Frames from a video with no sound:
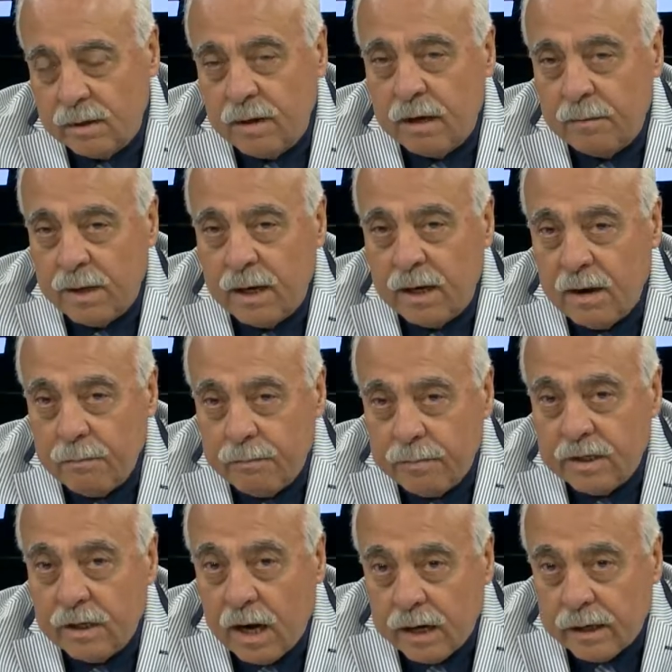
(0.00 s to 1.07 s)
Ama hep
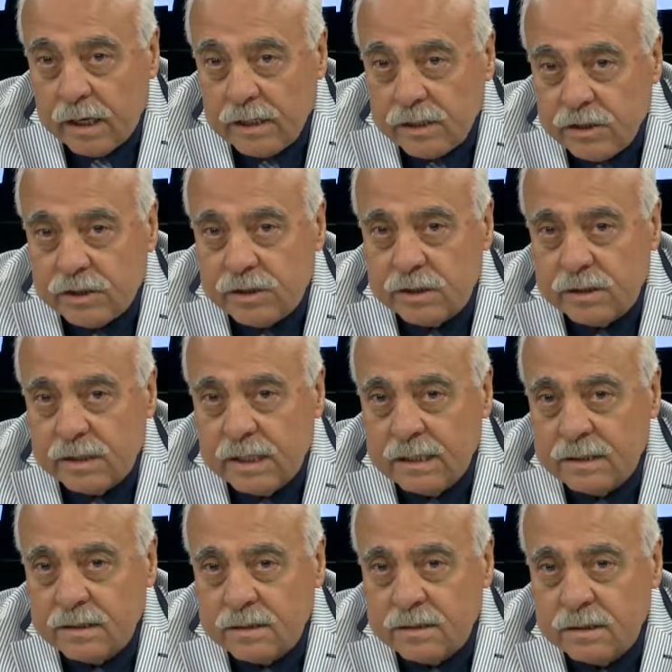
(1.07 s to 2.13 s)
bir arayış
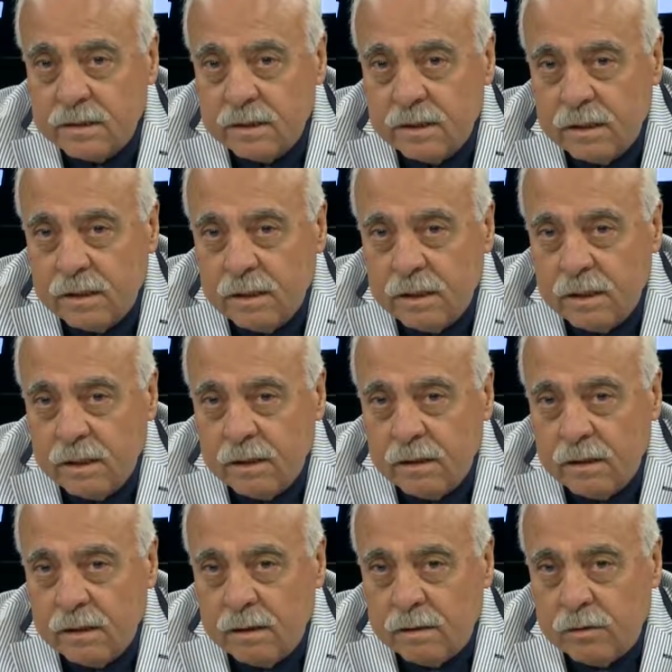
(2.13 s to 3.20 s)
içindeyiz.
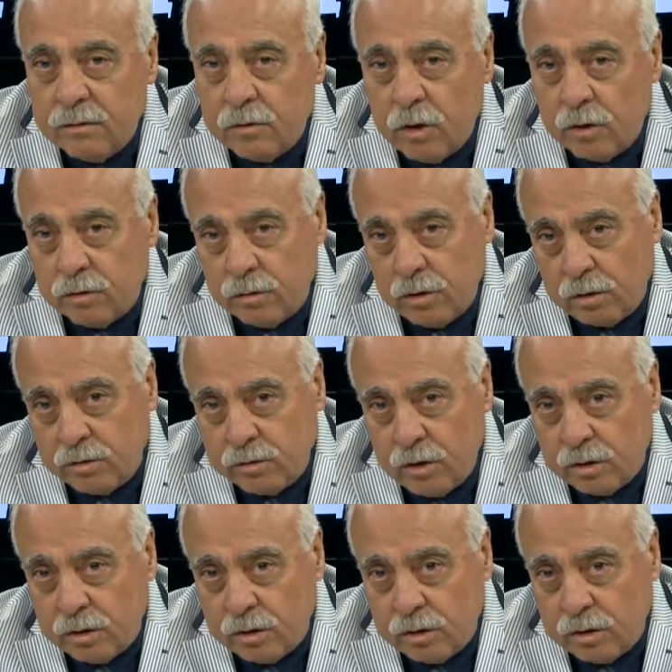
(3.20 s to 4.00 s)
4-4-4,